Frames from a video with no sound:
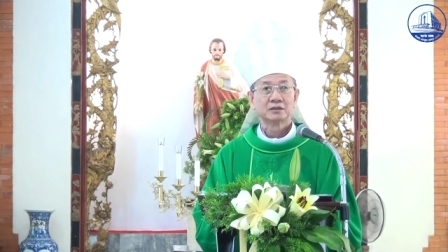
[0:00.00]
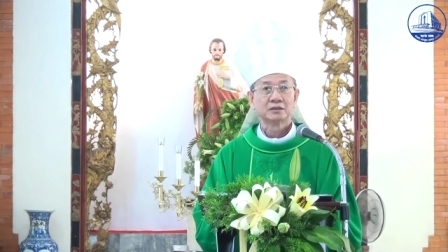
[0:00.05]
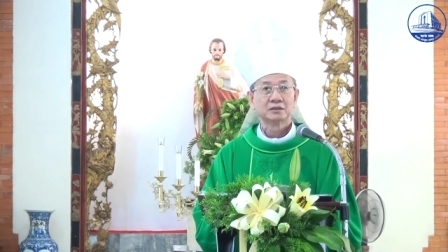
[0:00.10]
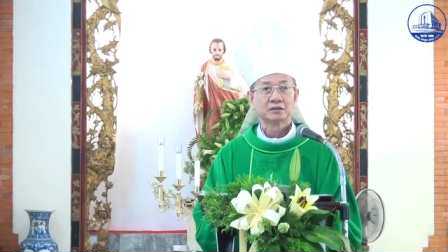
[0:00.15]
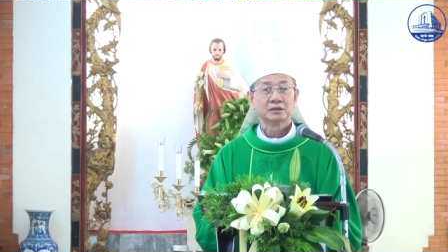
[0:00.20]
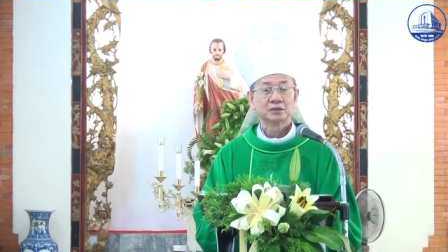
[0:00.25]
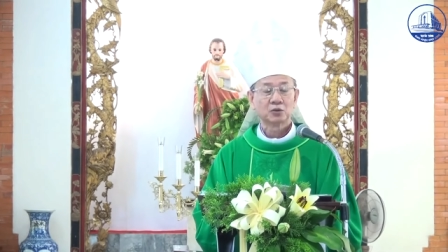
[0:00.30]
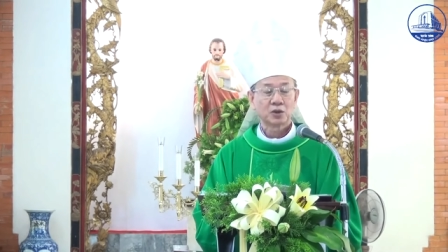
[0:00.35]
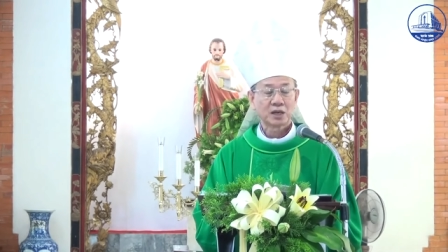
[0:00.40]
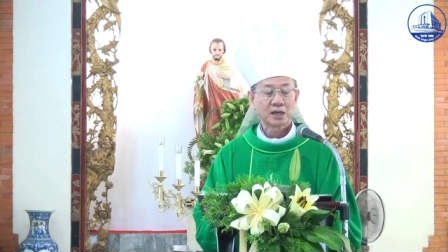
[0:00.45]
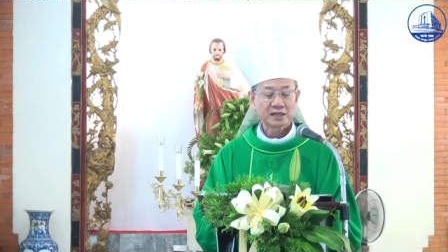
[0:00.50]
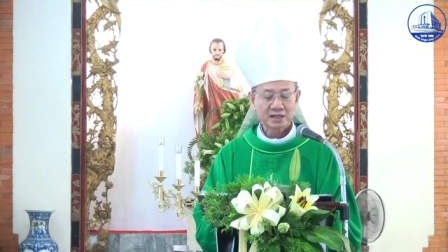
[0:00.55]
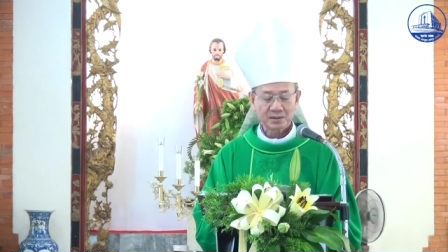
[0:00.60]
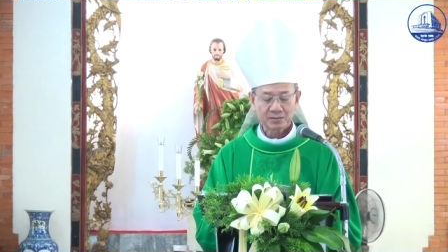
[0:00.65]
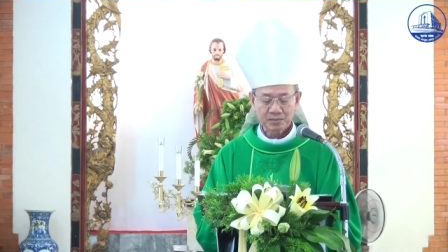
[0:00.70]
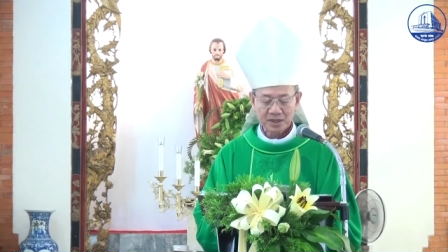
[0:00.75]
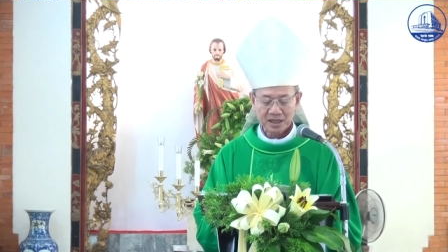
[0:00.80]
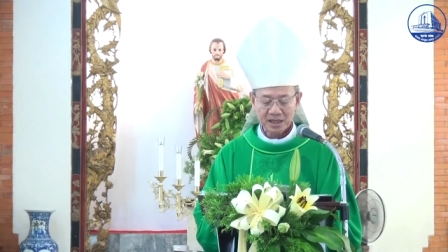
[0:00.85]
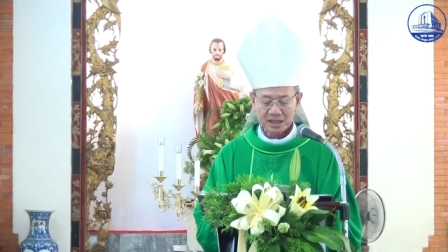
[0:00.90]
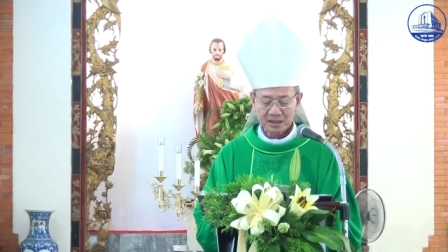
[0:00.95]
Thì khoảng
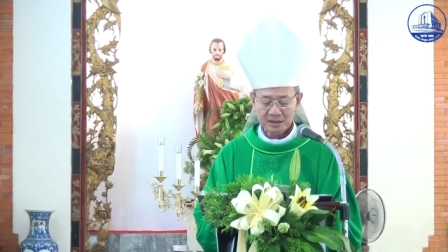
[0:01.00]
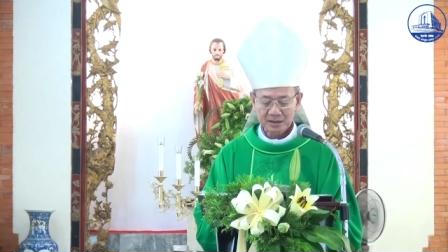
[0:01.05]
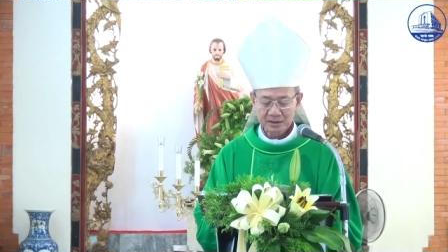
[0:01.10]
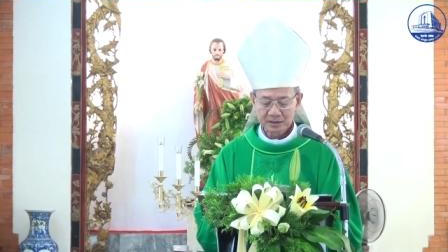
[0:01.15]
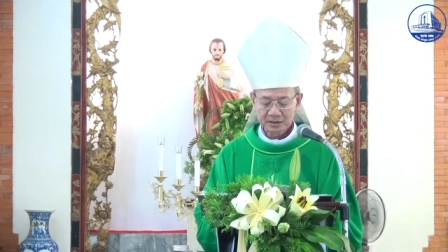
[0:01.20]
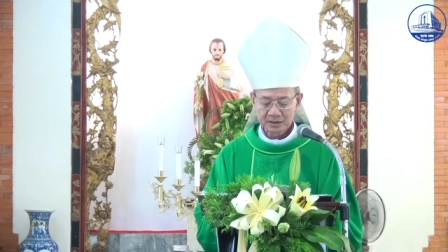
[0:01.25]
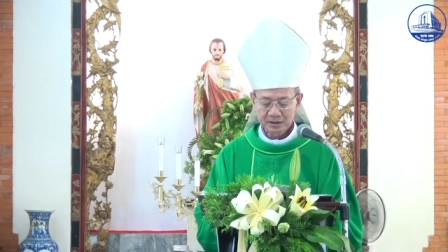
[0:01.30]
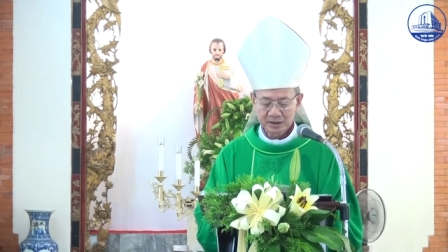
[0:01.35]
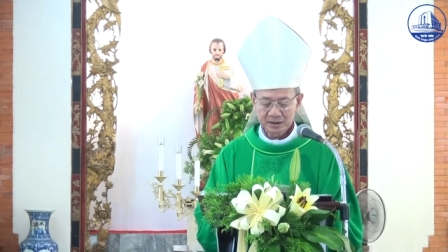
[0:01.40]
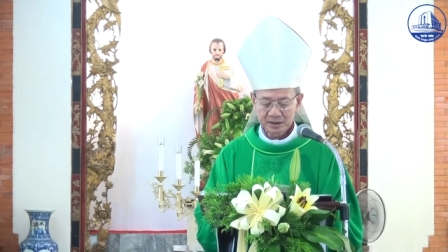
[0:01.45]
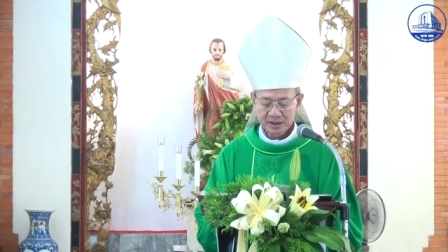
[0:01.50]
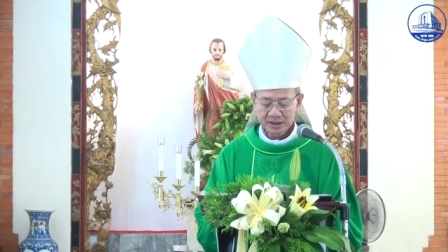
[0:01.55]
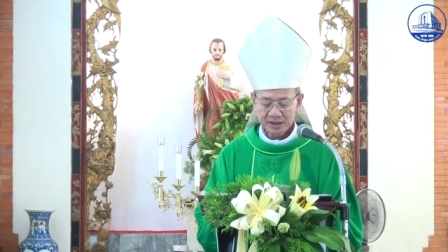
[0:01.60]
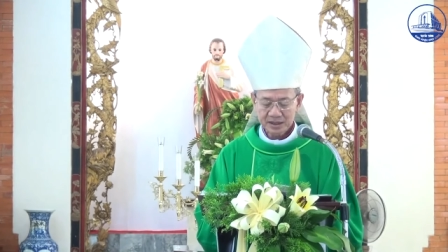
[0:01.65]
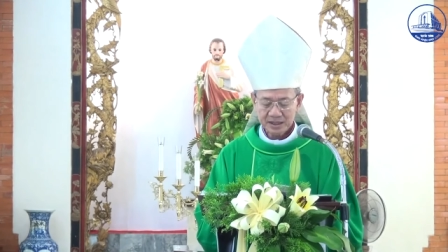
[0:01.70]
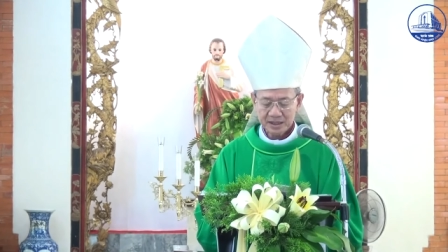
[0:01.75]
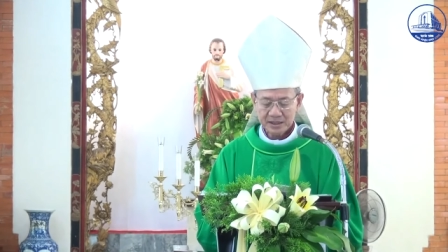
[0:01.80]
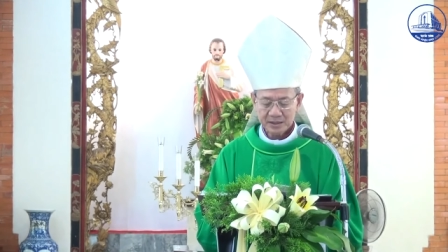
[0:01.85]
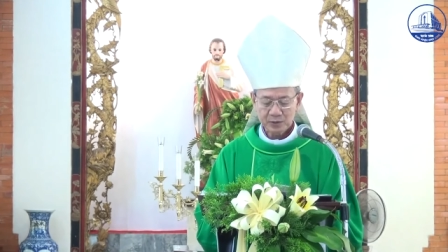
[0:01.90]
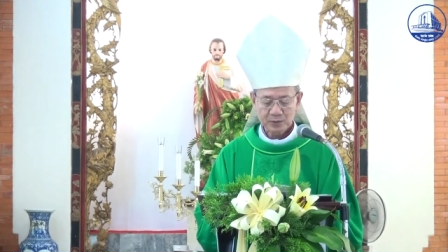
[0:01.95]
5 ngàn người đi
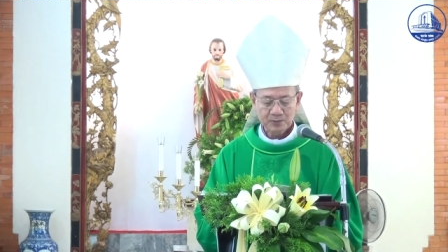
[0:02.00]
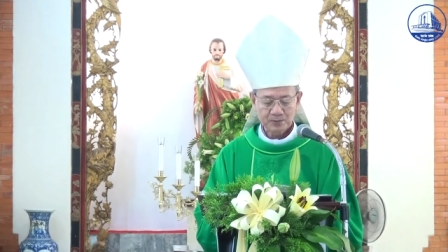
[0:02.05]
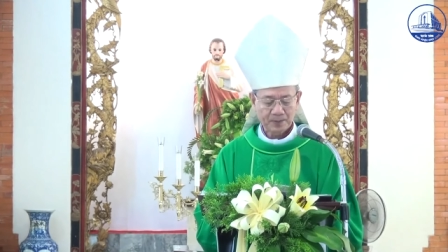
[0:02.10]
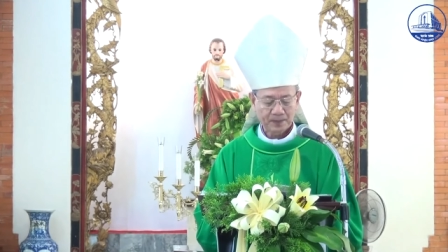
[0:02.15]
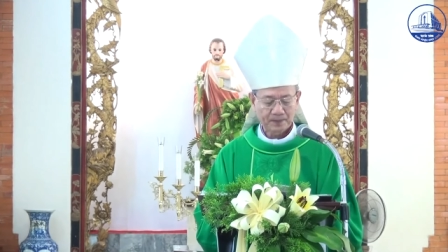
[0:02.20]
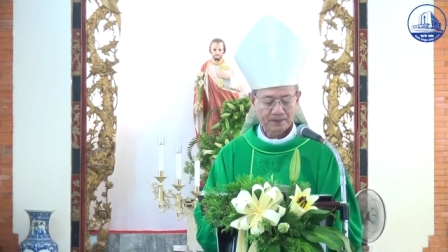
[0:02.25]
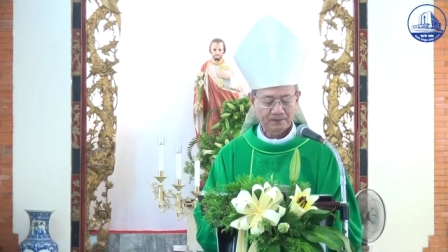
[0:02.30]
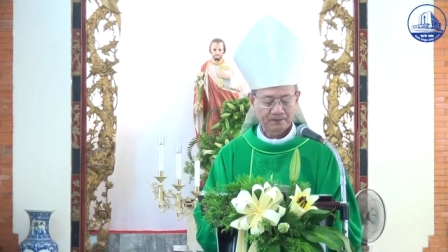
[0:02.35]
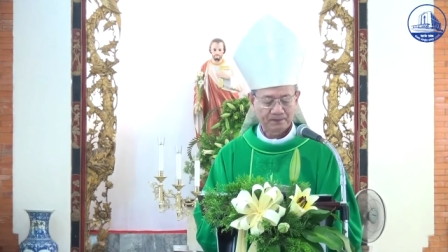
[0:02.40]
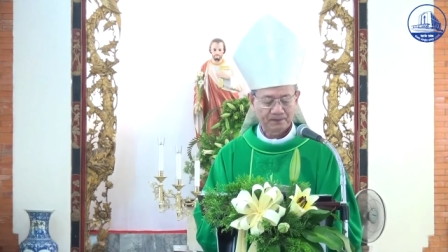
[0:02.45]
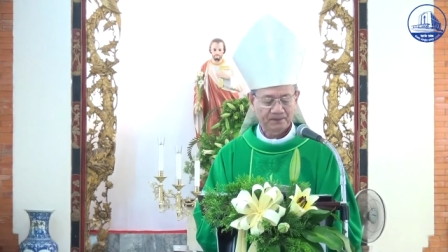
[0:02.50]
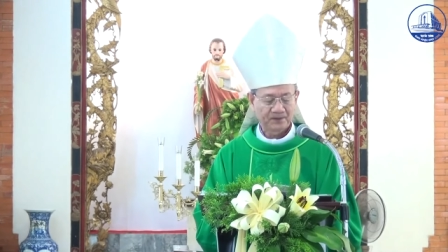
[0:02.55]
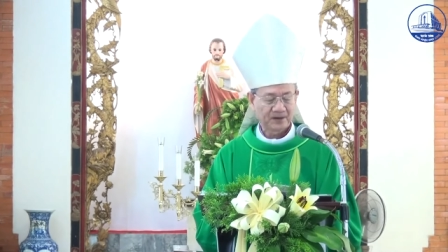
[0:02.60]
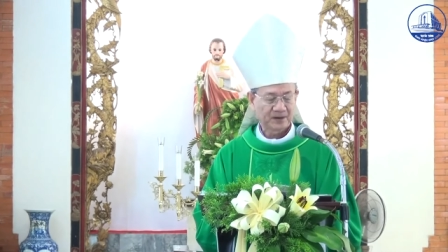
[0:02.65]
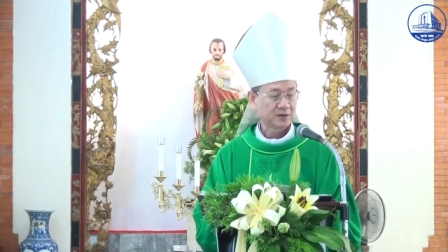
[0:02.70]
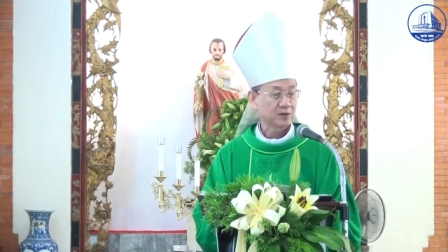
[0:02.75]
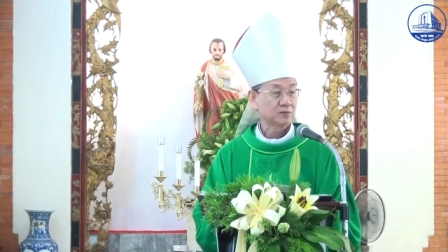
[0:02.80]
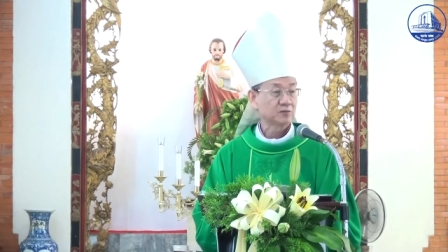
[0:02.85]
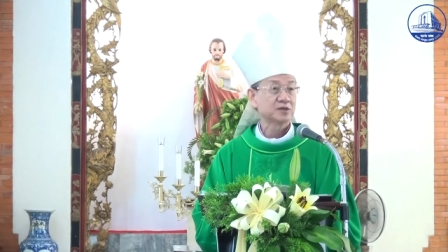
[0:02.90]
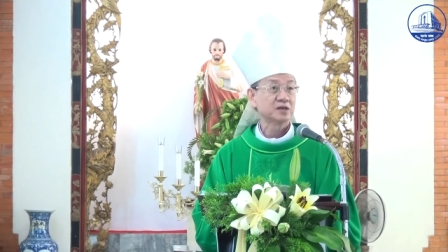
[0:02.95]
theo Và
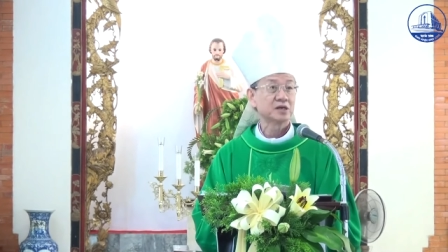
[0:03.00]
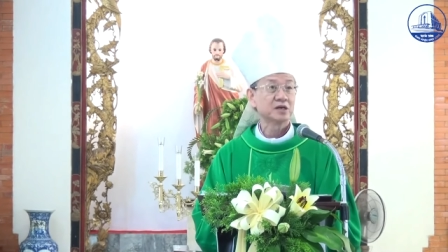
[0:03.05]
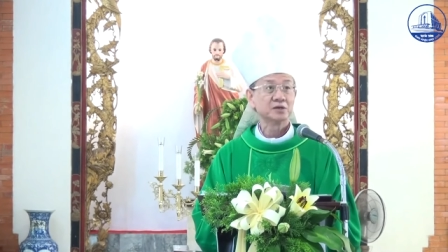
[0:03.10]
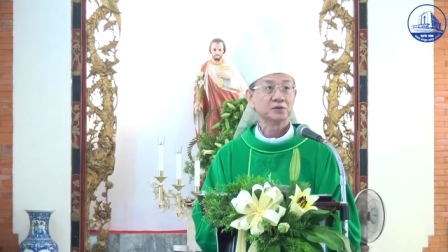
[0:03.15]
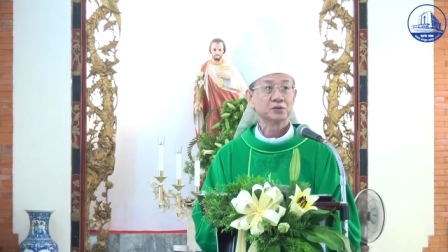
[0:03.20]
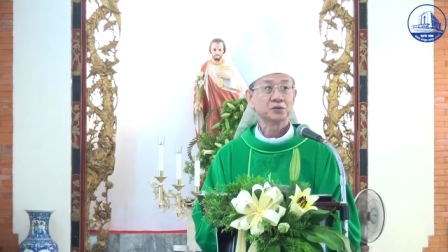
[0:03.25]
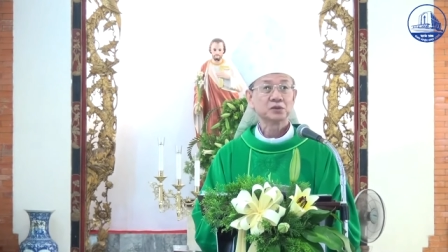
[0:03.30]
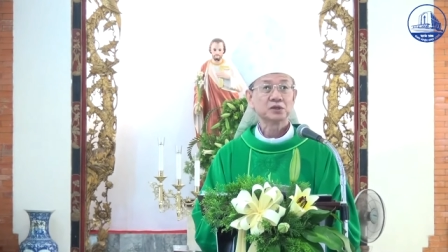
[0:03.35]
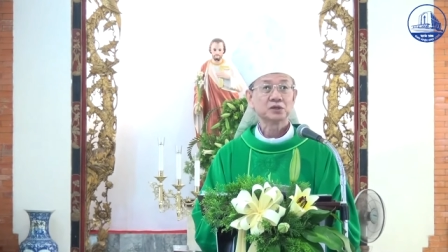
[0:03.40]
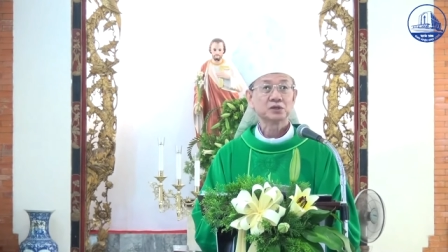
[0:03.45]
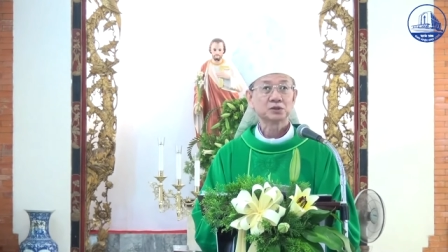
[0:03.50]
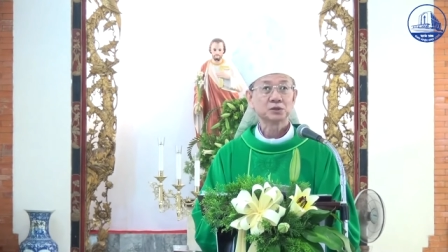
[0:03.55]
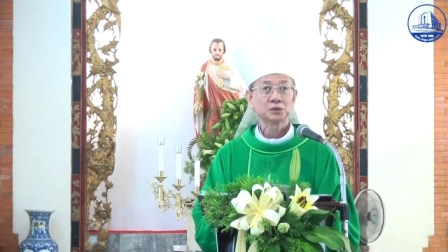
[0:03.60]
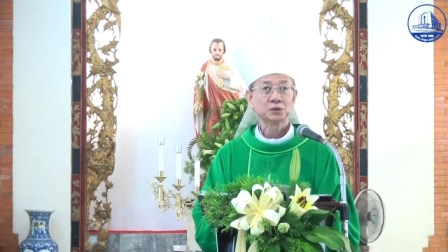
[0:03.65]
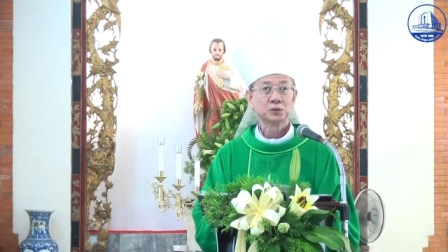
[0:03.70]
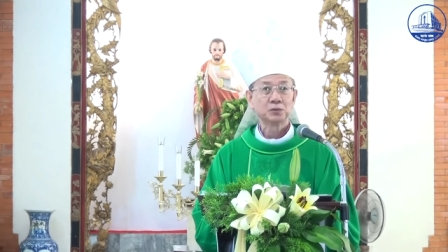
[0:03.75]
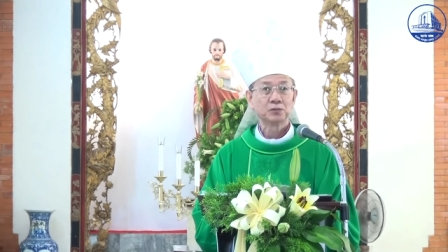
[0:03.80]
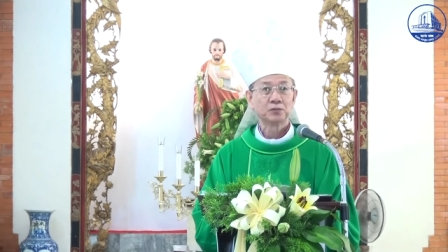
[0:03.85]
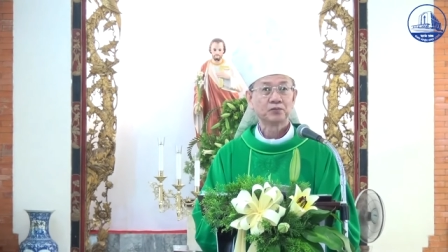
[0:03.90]
không rời Chúa Giêsu